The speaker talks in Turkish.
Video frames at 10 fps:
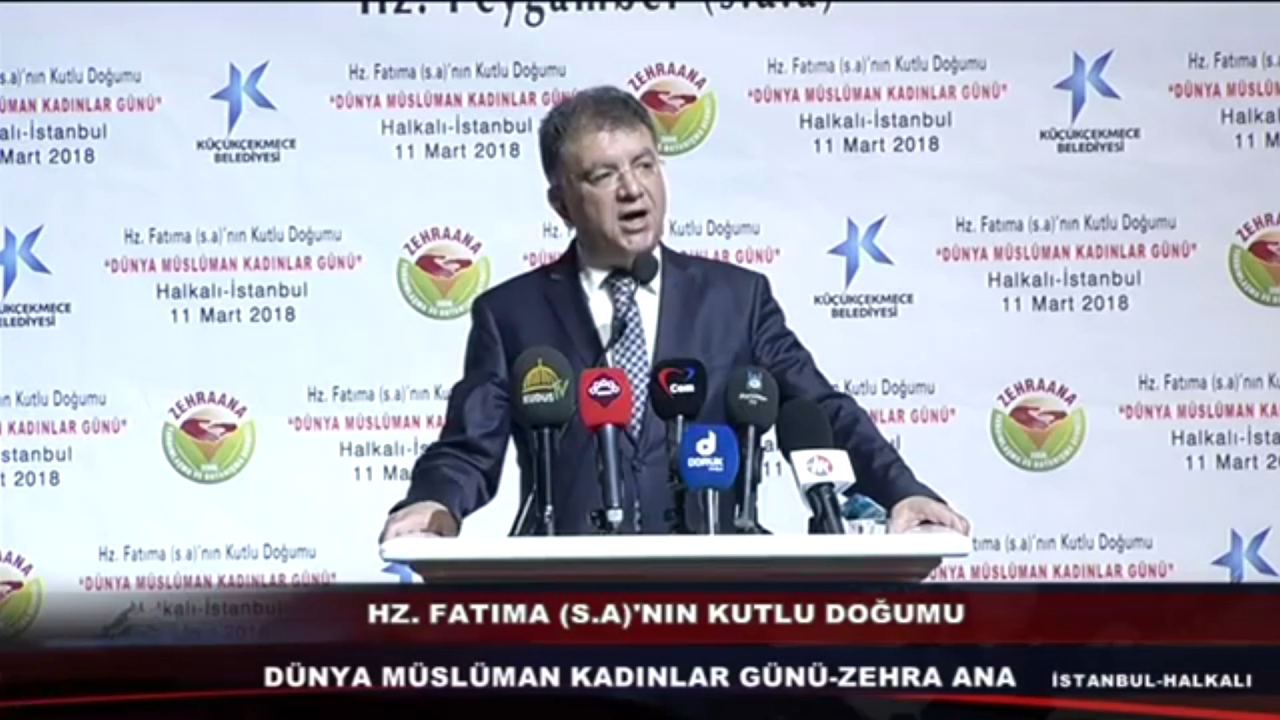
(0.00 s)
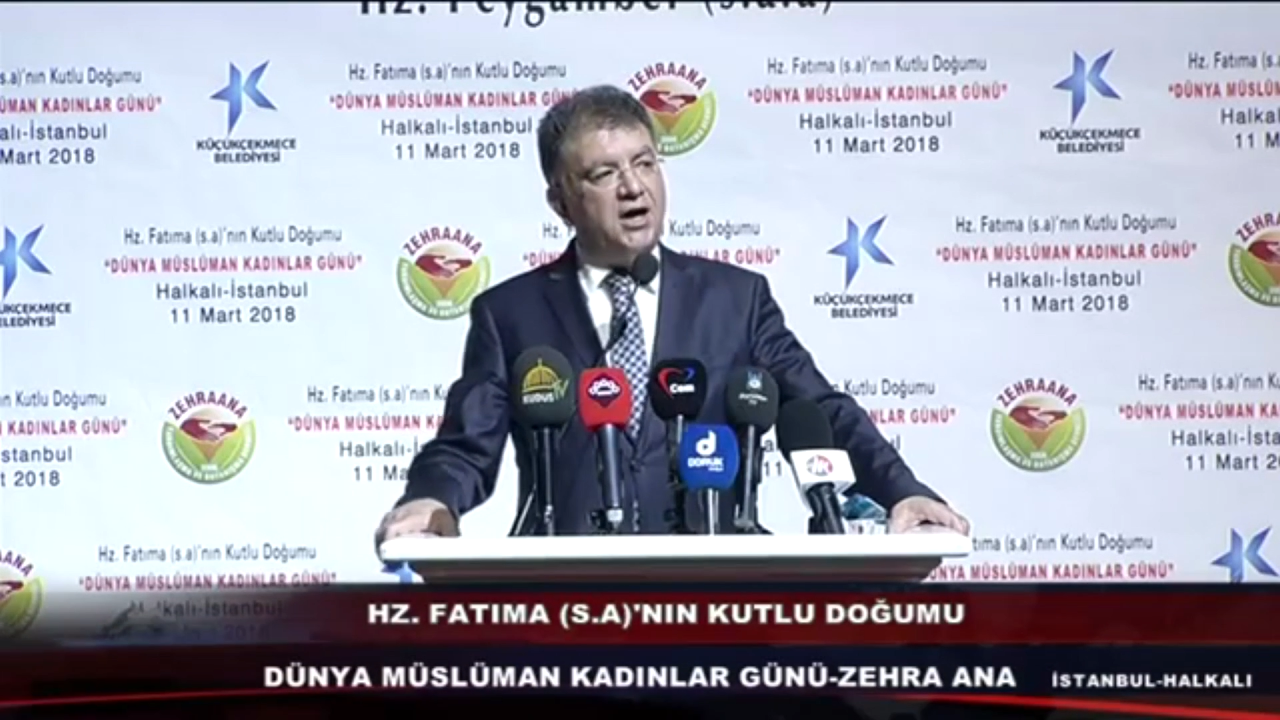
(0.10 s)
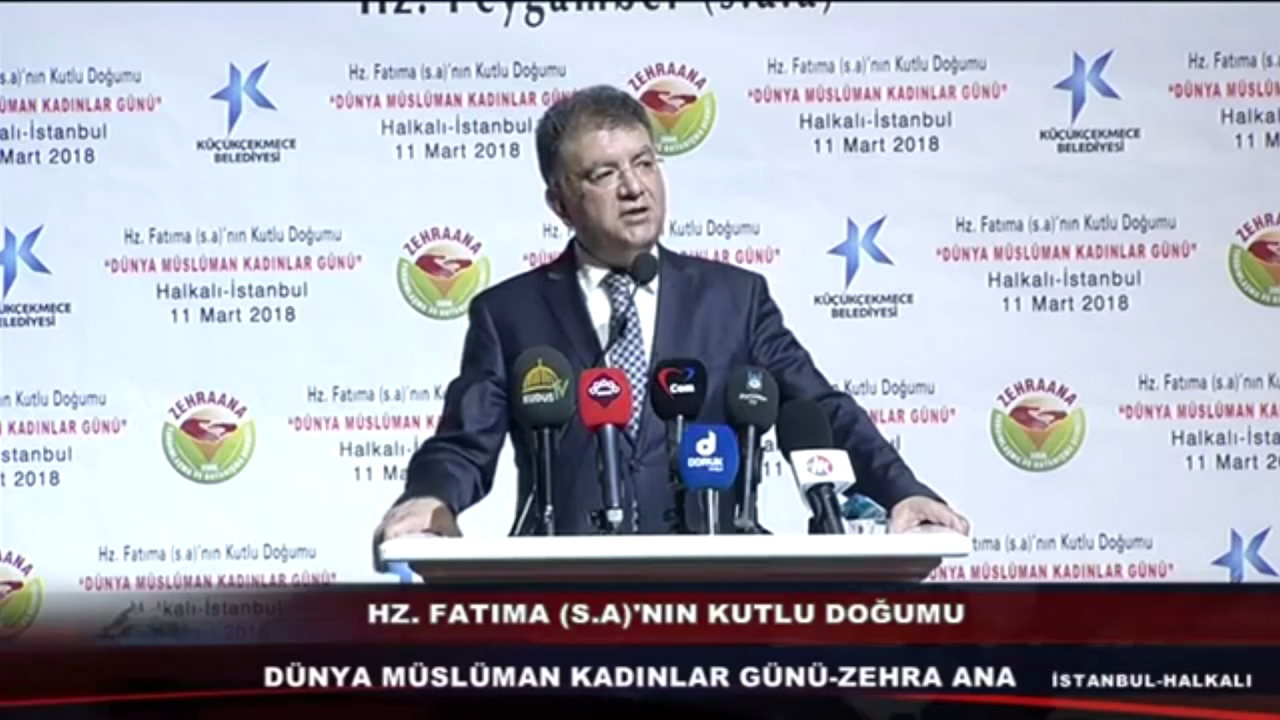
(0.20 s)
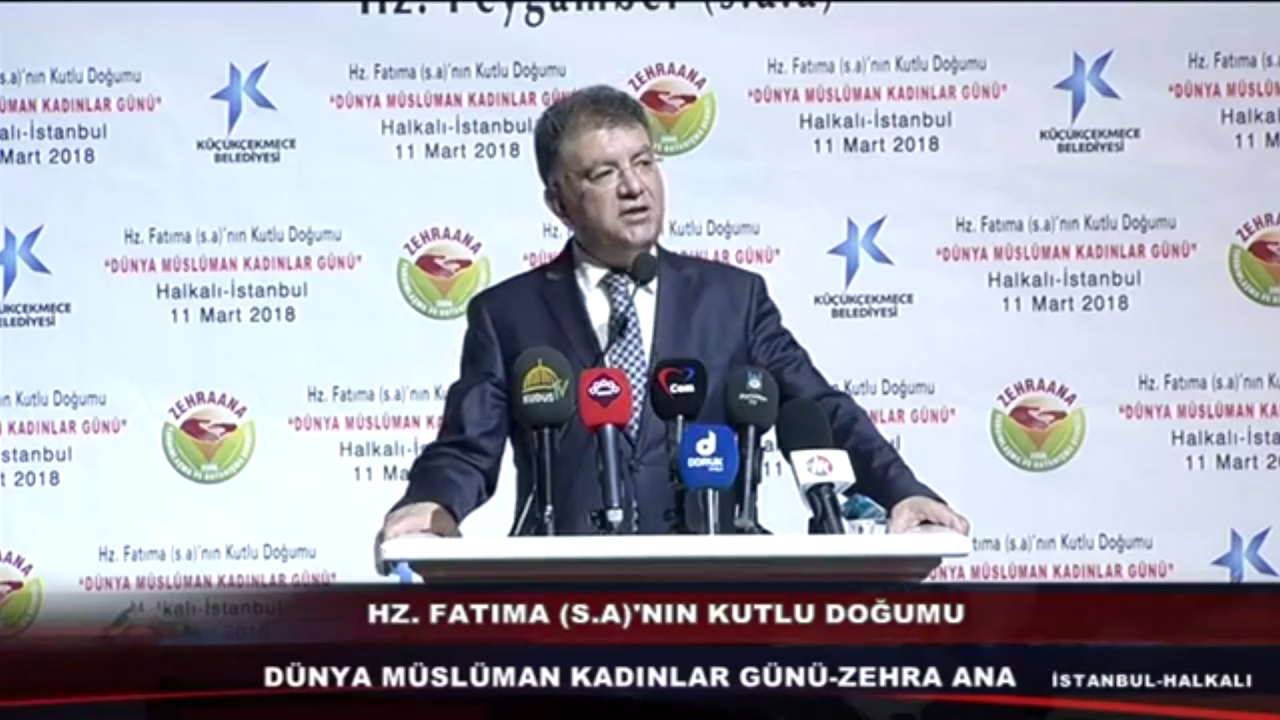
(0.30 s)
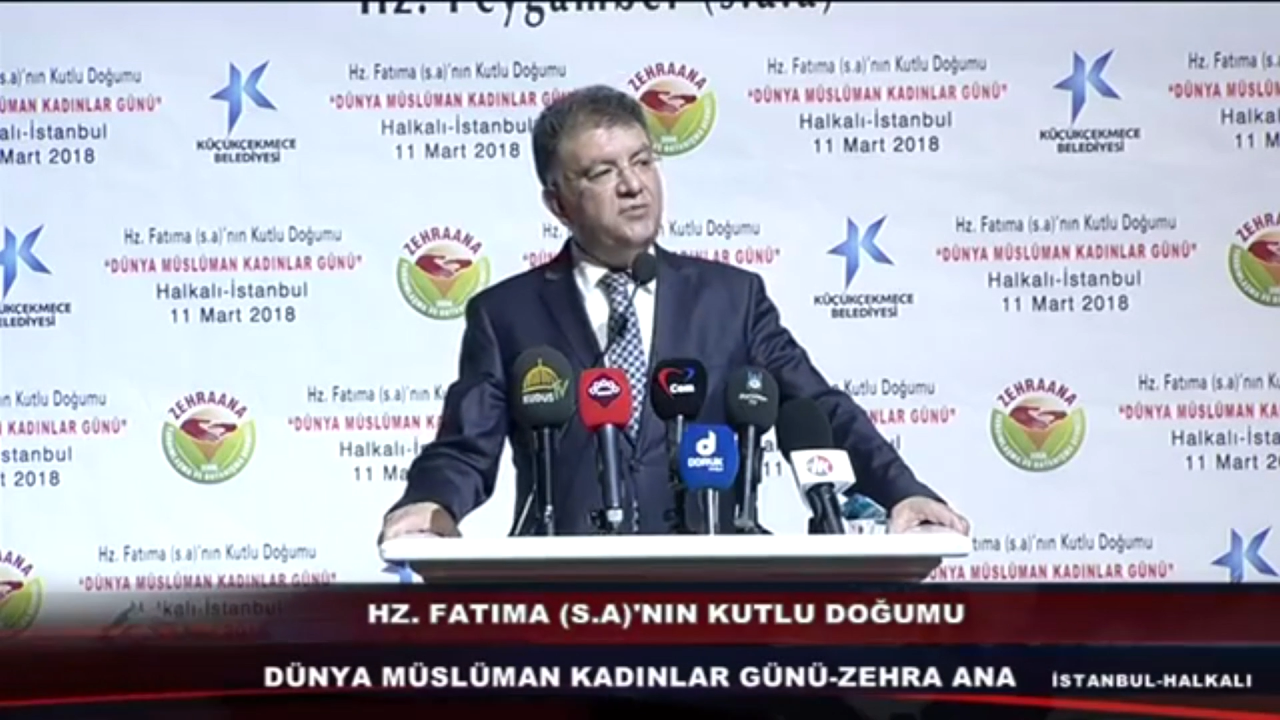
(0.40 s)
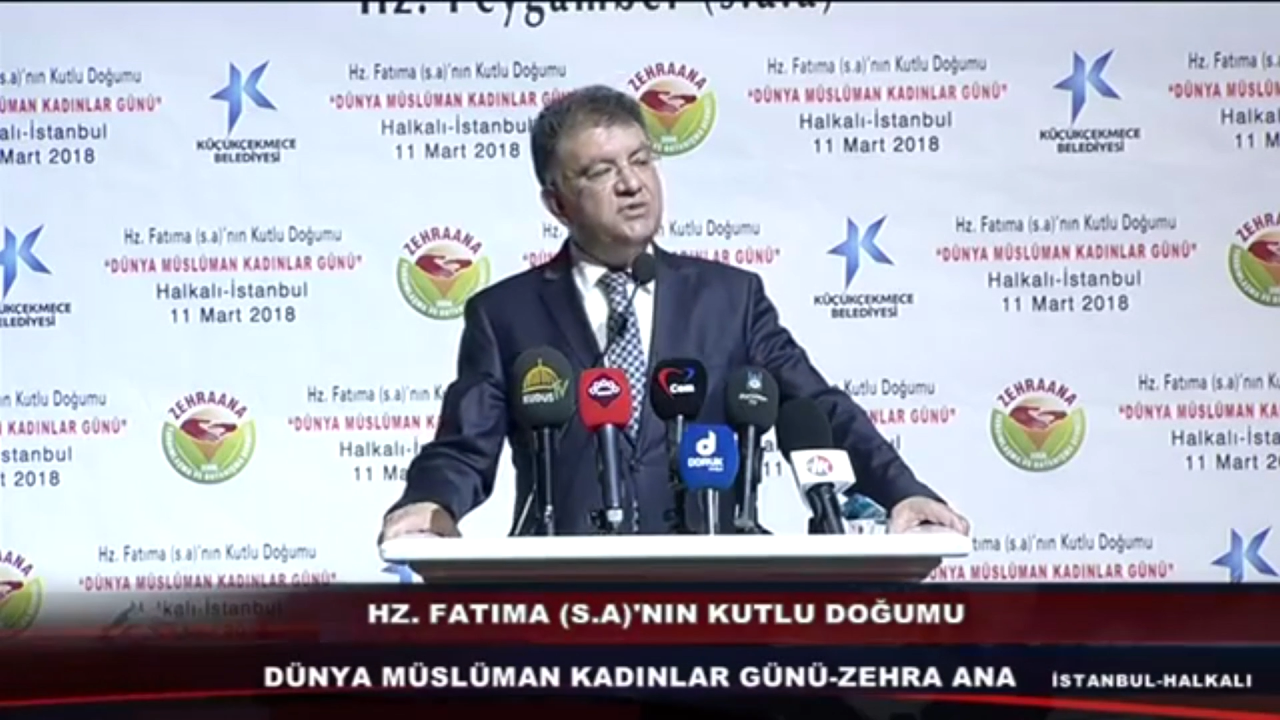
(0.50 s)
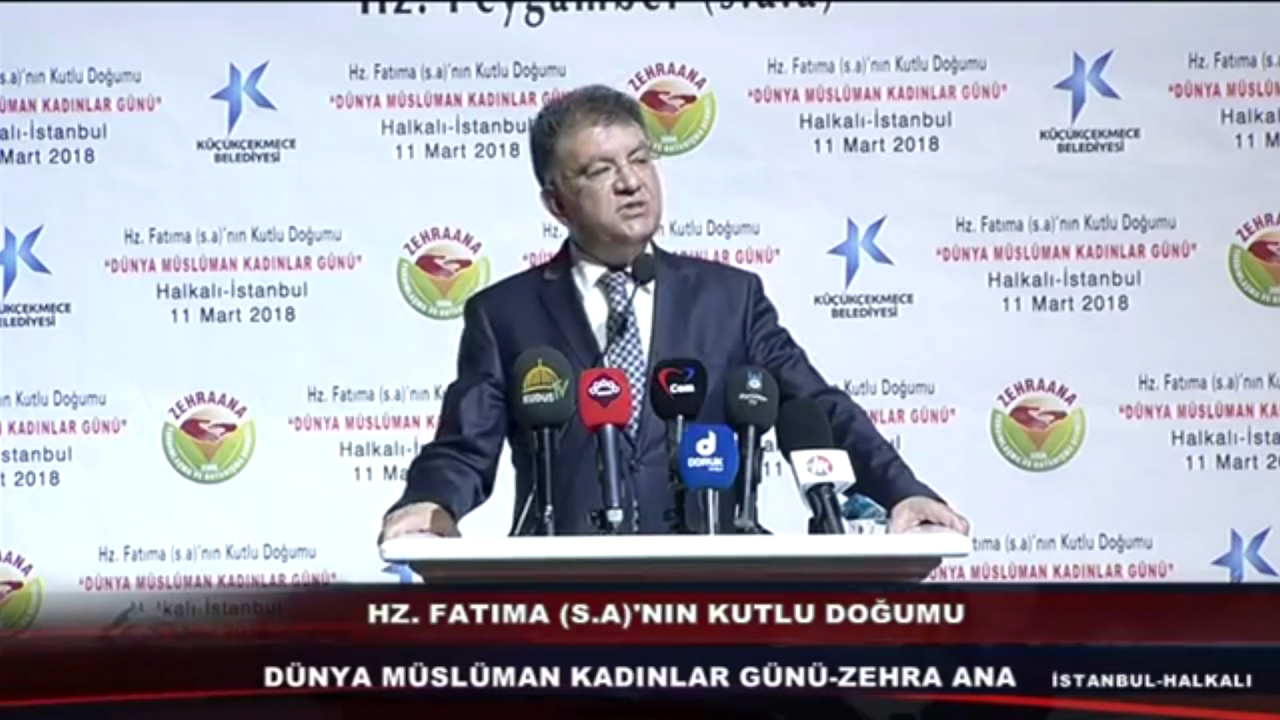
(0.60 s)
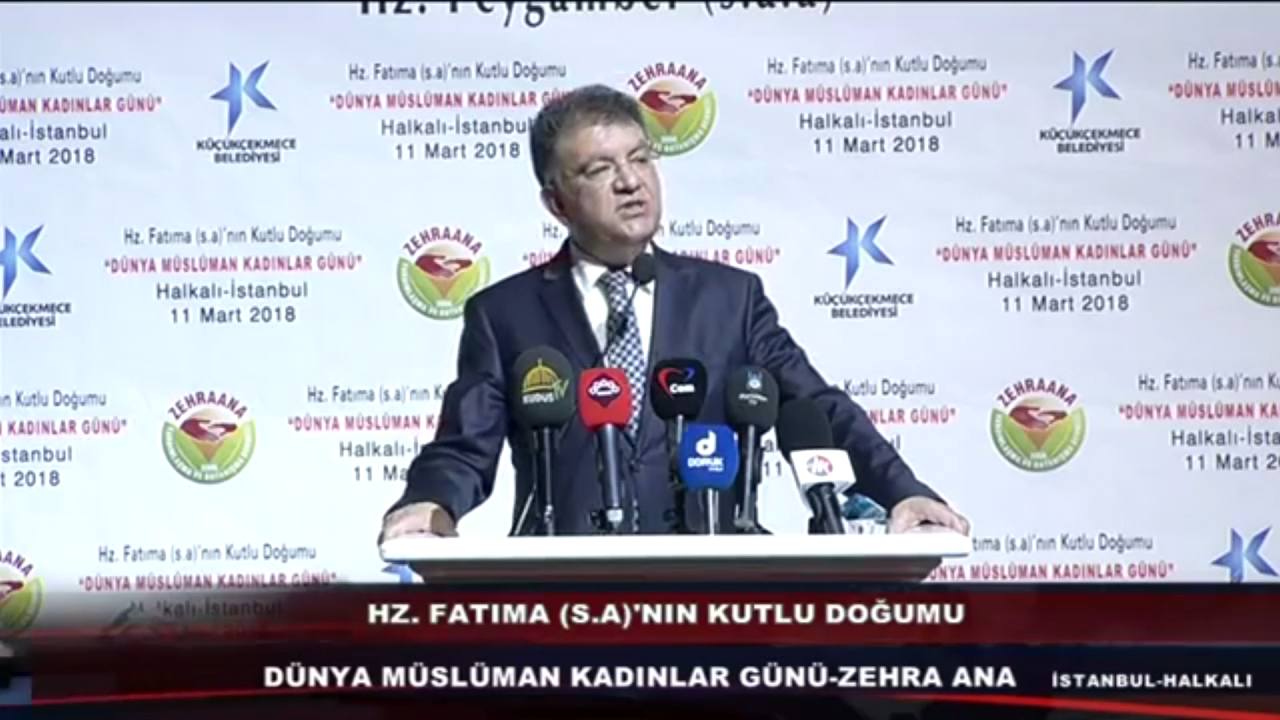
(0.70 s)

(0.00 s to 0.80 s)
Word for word: annemizin